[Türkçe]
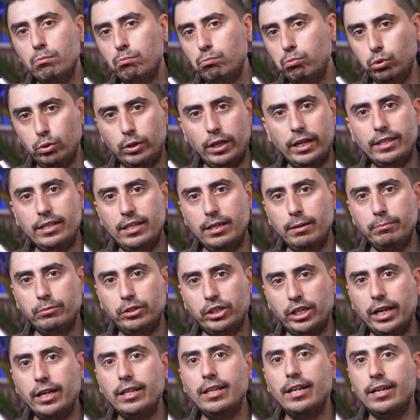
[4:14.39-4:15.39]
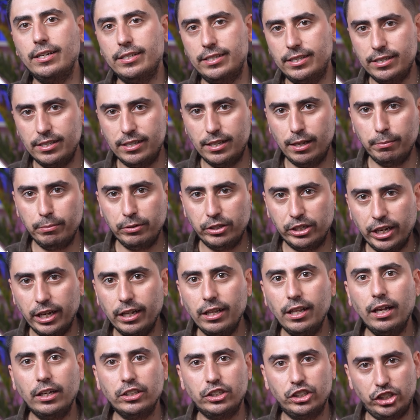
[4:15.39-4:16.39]
bu dediğim şeyler sizde bir
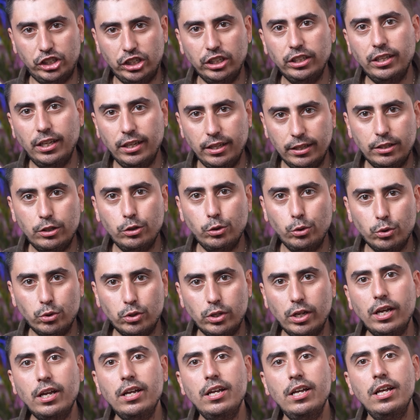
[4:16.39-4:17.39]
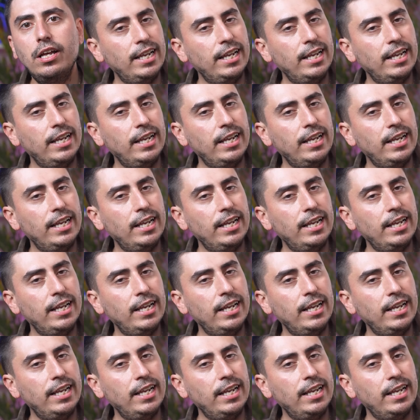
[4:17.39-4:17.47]
şeyler çınlatıyorsa